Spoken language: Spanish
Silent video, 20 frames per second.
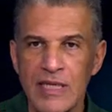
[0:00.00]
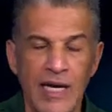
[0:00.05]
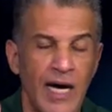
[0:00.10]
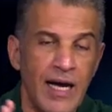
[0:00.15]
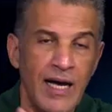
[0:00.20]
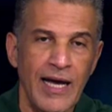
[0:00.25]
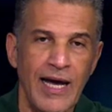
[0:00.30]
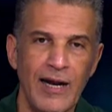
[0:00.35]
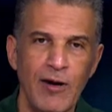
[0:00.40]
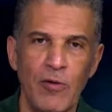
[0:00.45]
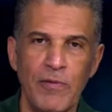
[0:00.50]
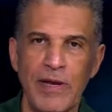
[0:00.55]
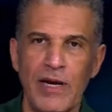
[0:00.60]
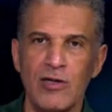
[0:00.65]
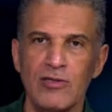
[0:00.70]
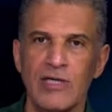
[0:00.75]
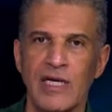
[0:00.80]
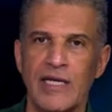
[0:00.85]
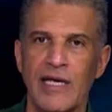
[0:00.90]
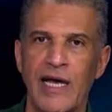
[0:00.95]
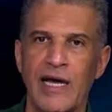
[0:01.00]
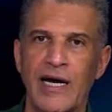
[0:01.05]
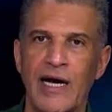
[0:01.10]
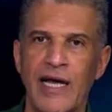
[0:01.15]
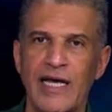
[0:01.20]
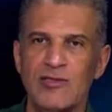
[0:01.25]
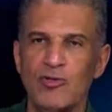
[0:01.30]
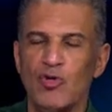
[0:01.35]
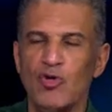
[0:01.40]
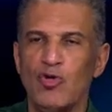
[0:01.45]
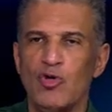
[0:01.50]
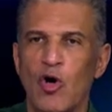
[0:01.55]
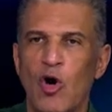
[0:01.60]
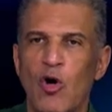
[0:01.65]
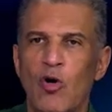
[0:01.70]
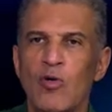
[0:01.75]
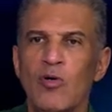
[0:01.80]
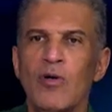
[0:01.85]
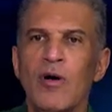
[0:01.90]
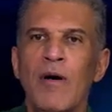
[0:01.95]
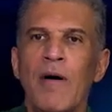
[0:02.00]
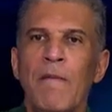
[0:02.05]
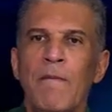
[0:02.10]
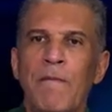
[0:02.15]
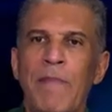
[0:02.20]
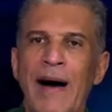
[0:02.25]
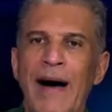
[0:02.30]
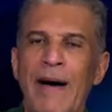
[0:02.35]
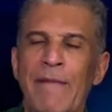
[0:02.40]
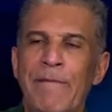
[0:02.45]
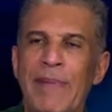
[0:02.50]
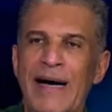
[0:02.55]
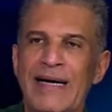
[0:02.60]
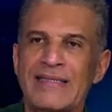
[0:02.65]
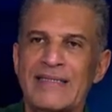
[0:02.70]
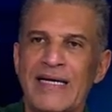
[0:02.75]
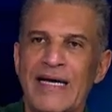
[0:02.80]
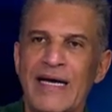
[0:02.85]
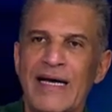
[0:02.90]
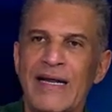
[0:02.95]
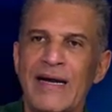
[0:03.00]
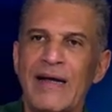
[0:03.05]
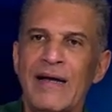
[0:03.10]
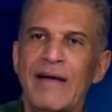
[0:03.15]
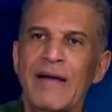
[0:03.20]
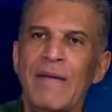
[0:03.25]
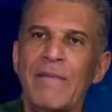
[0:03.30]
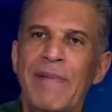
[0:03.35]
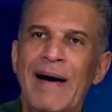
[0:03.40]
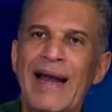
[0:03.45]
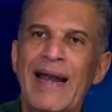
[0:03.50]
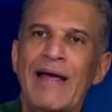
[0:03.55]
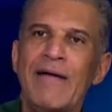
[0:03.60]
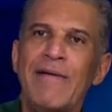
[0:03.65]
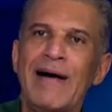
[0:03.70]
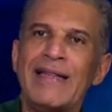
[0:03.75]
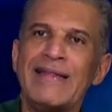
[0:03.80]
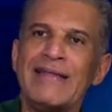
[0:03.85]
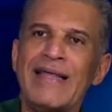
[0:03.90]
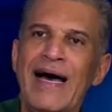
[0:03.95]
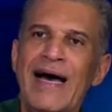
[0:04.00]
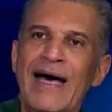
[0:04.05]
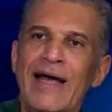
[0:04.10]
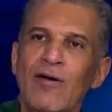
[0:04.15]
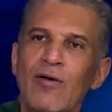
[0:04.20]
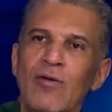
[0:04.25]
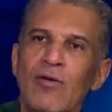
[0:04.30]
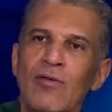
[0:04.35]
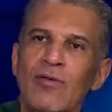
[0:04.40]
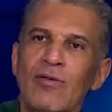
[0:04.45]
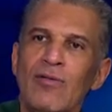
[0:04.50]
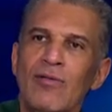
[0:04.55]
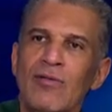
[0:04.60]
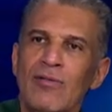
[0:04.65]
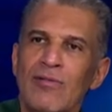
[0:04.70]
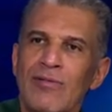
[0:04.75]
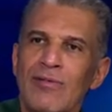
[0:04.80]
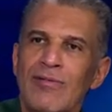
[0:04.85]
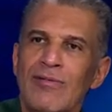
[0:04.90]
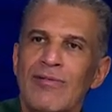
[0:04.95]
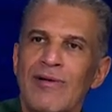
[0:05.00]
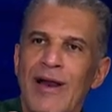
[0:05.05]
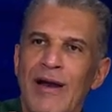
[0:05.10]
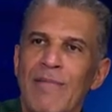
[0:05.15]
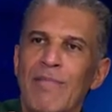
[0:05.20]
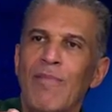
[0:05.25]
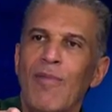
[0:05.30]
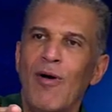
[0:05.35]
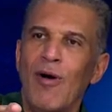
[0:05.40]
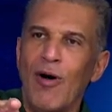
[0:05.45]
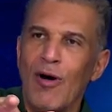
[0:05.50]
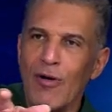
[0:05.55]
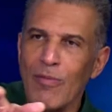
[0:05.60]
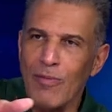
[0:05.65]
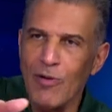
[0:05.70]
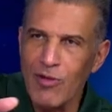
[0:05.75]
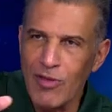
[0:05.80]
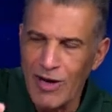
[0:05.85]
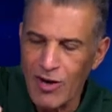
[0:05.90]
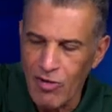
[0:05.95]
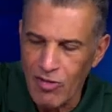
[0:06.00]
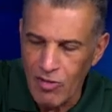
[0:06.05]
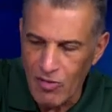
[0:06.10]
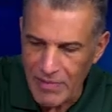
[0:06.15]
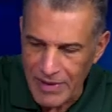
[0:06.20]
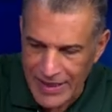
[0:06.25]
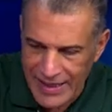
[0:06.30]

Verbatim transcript: El gobierno se niega y hace un show para pa levantar un el morbo de los dominicanos.